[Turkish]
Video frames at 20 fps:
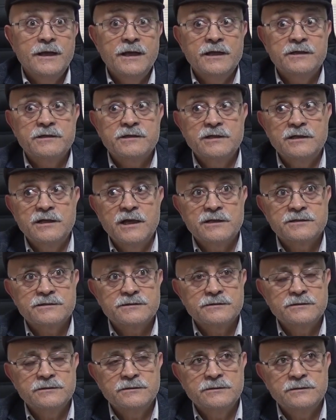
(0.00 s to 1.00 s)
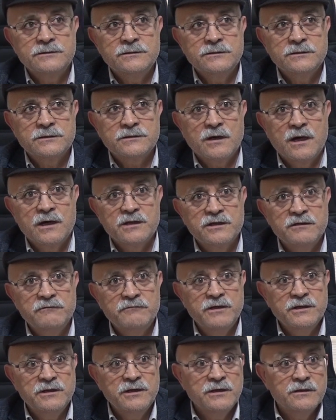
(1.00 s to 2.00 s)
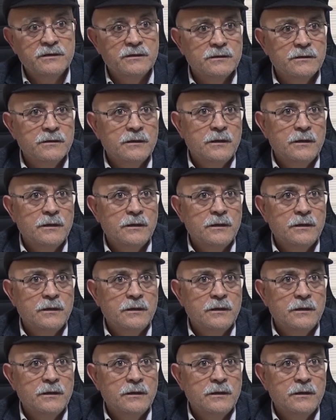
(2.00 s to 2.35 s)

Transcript: etkiler? E, KDV'nin